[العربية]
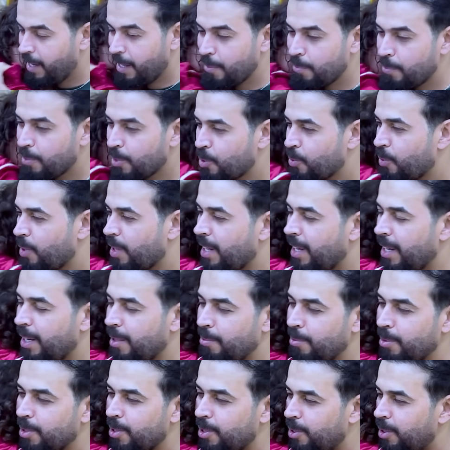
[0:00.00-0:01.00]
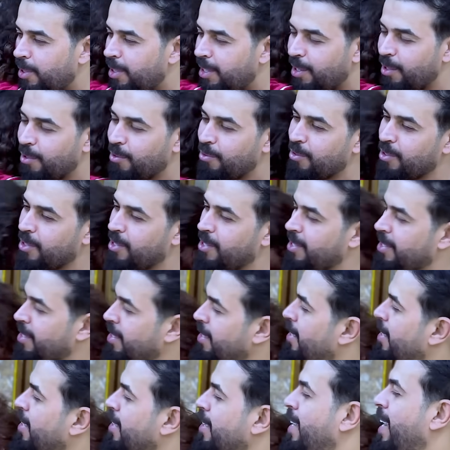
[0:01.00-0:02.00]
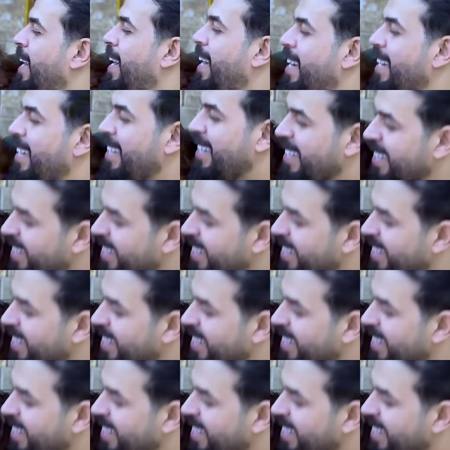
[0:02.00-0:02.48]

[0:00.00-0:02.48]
احبك والله احبك شلون اعوفك؟ تعال